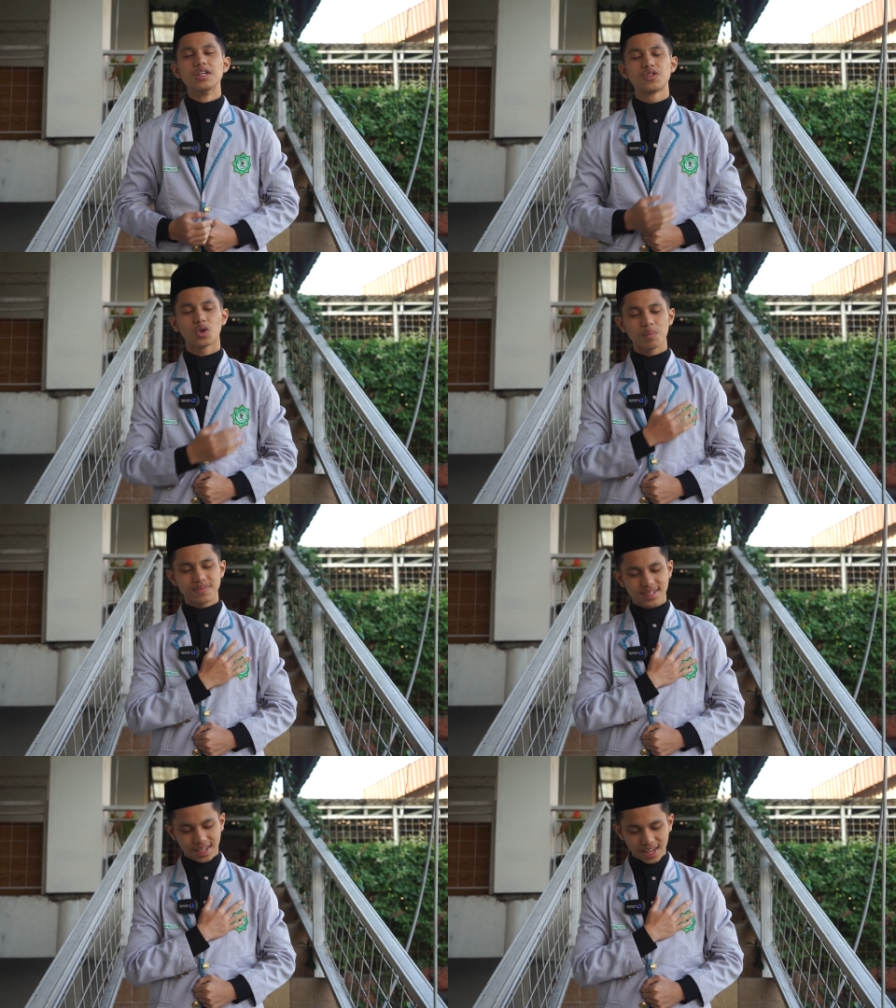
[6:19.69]
Cukup
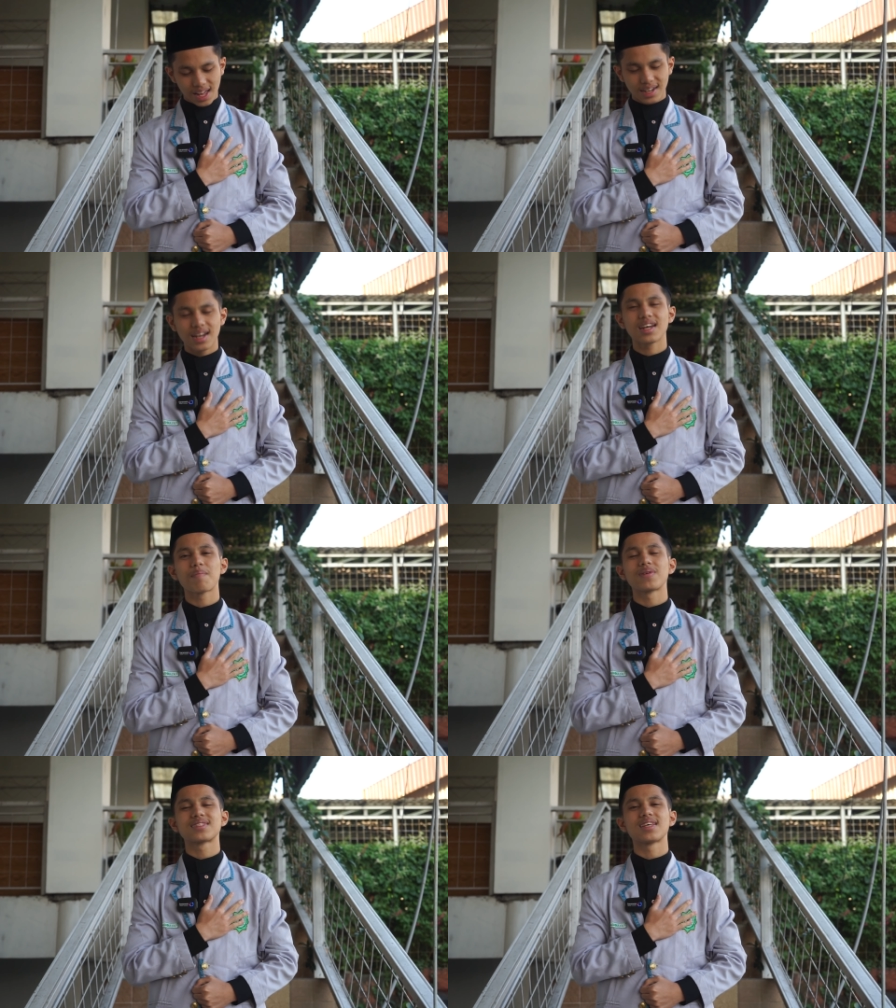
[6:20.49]
sekian yang
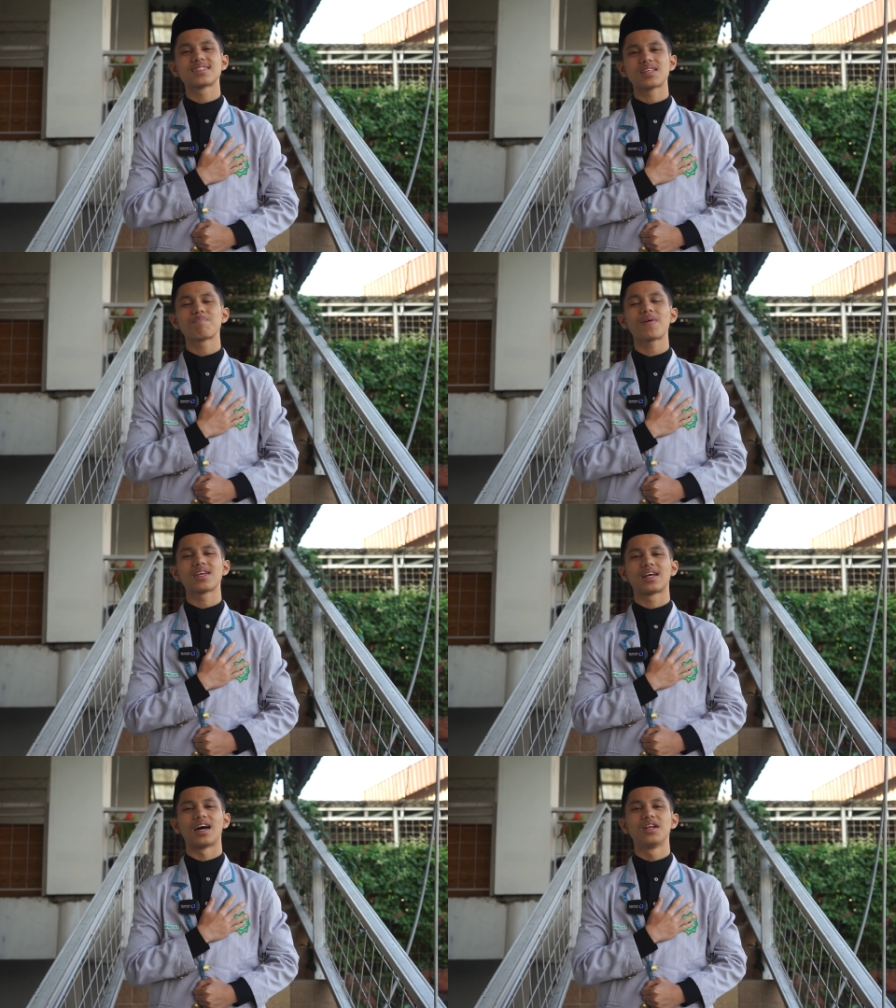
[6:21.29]
dapat saya
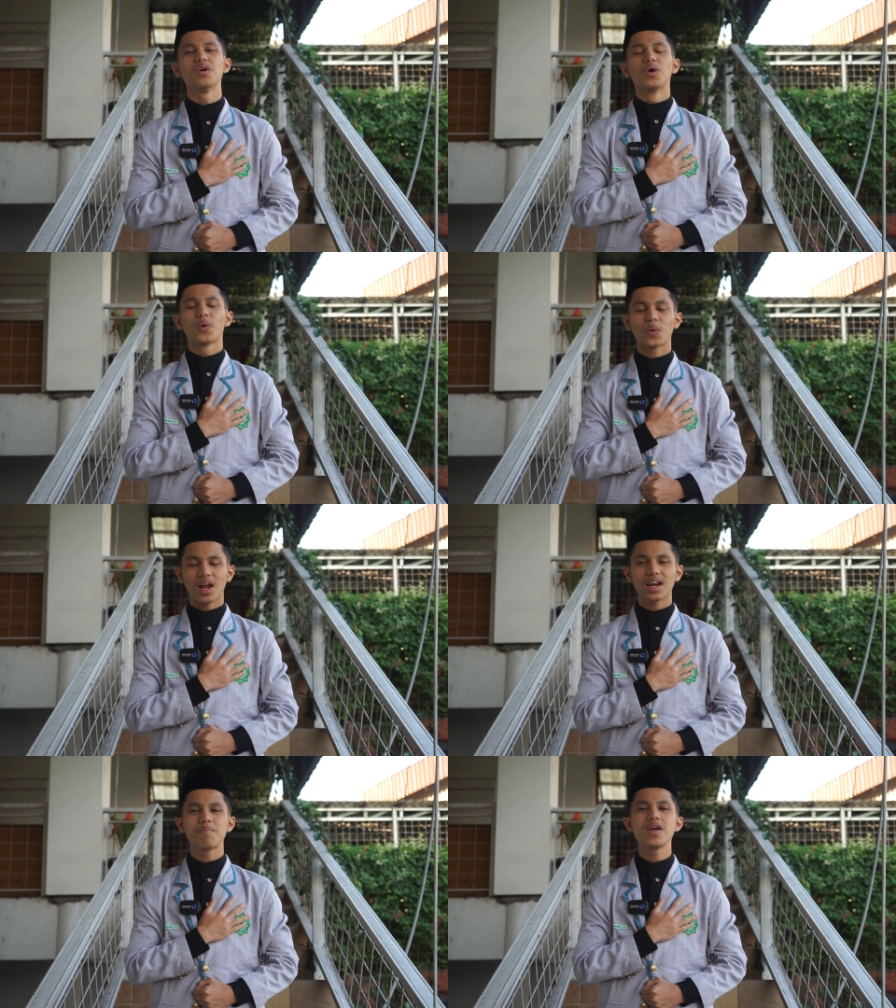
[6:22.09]
sampaikan.
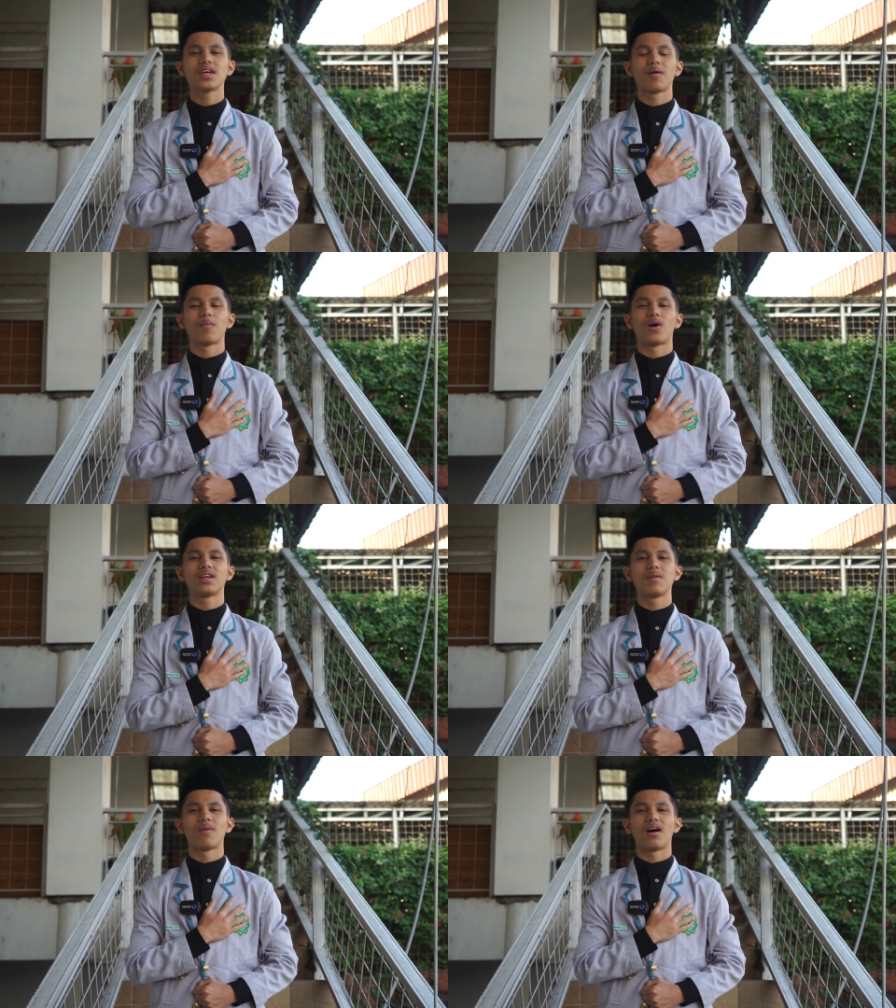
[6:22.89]
Kurang lebihnya
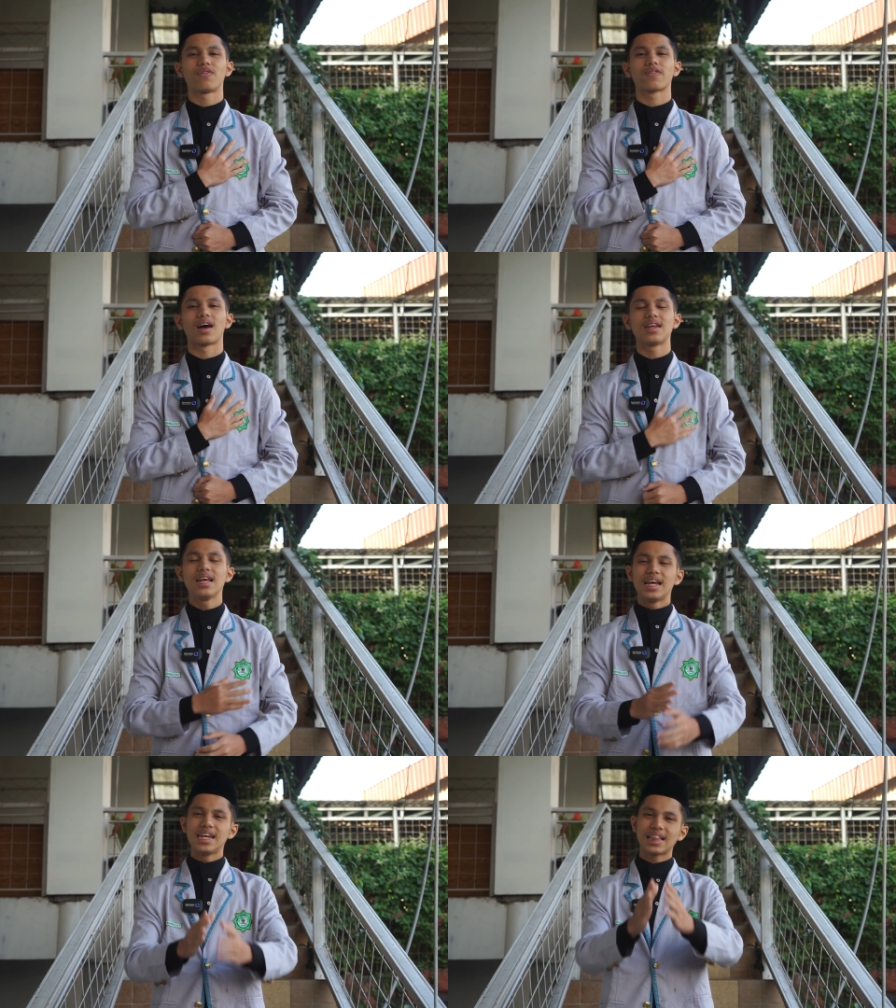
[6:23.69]
mohon dimaafkan
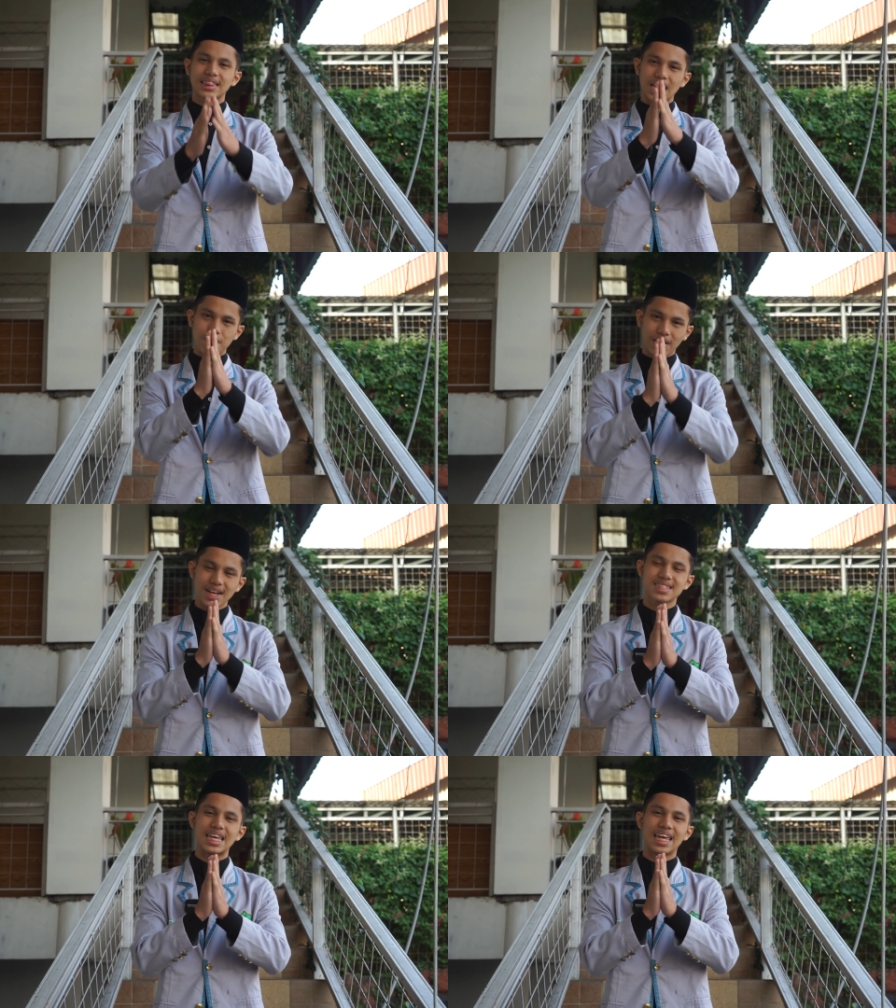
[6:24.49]
dan terima
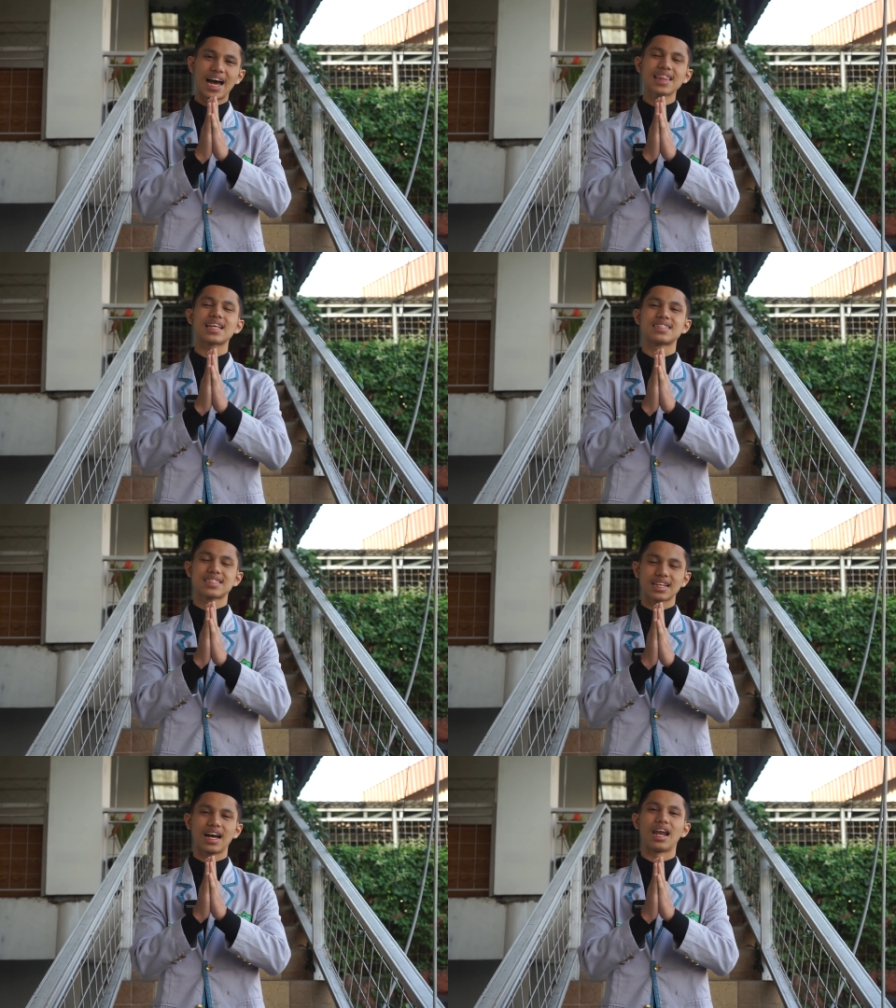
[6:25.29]
kasih atas
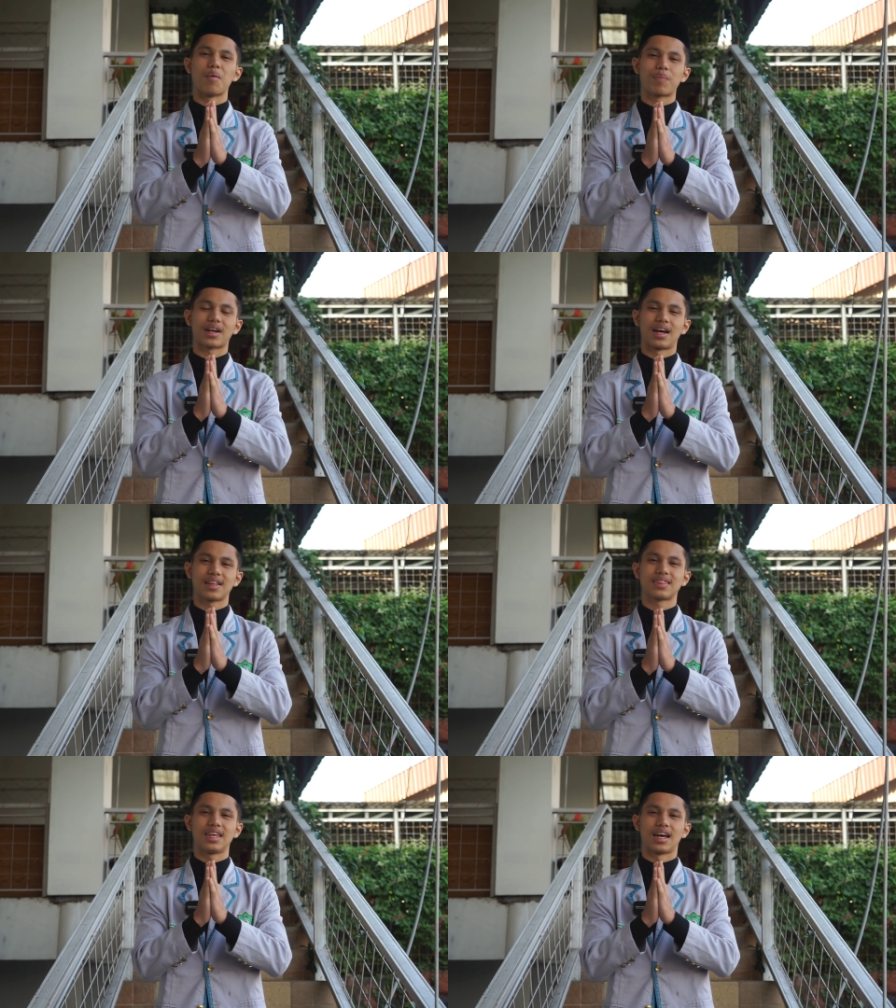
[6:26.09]
segala
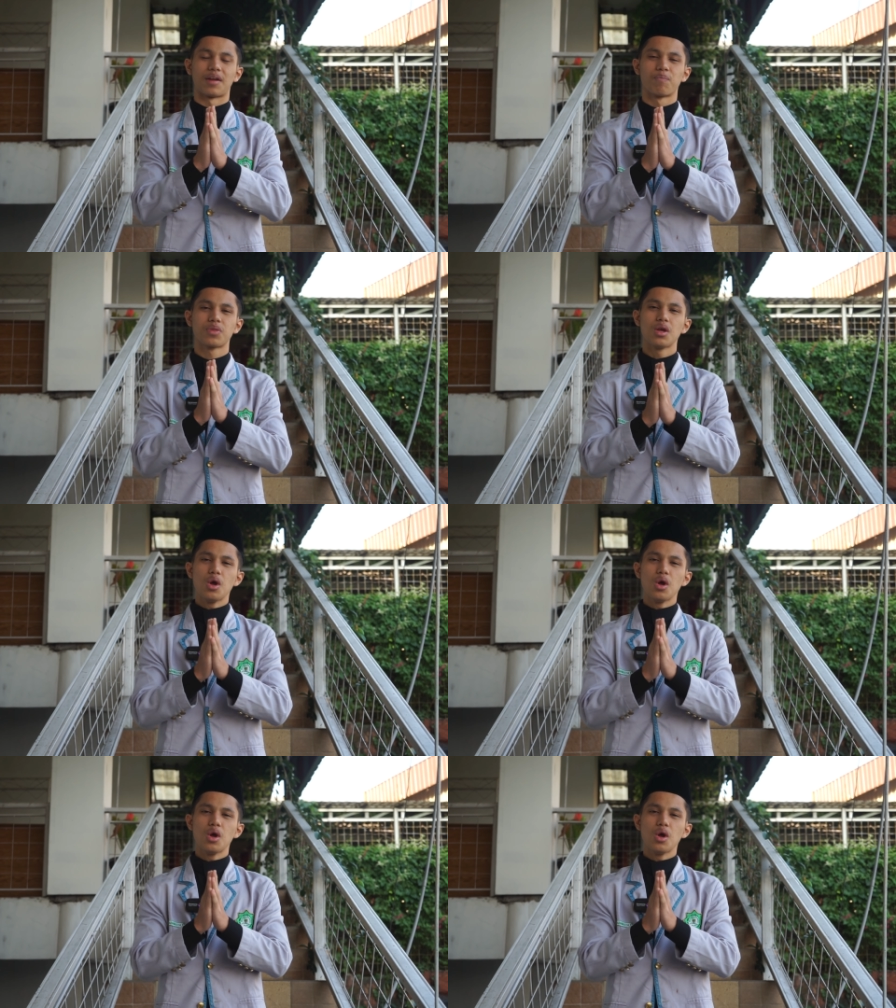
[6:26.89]
perhatian.